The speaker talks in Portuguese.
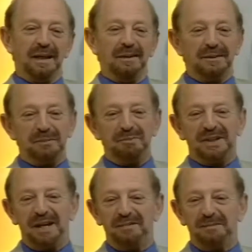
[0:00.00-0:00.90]
eu sempre
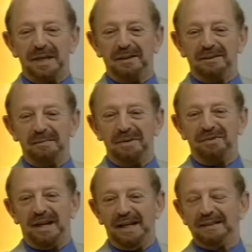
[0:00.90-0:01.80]
ficava meio
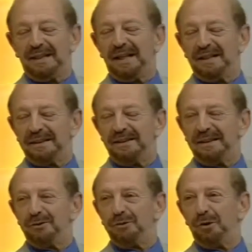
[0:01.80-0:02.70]
ambivalente em relação a
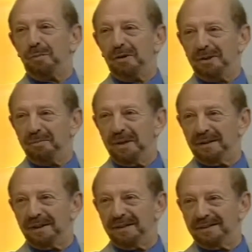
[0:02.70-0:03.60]
isso. O João Baldo
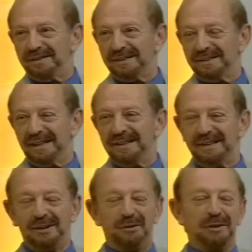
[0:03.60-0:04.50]
Ribeiro, que é um grande
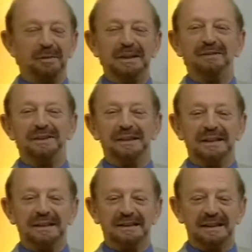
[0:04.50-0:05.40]
escritor, deu uma entrevista
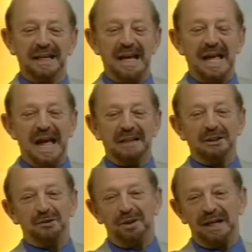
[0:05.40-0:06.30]
aqui, disse, a
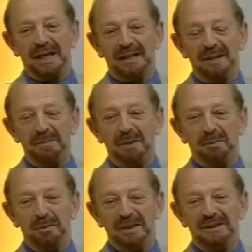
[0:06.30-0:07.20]
gente fala em academia
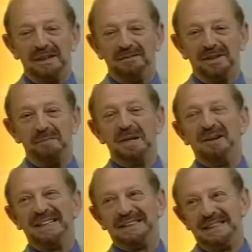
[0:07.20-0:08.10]
para o Moacir, ele fica
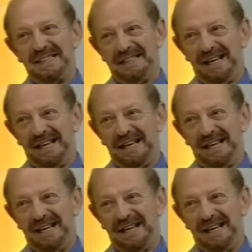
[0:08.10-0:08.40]
meio assim.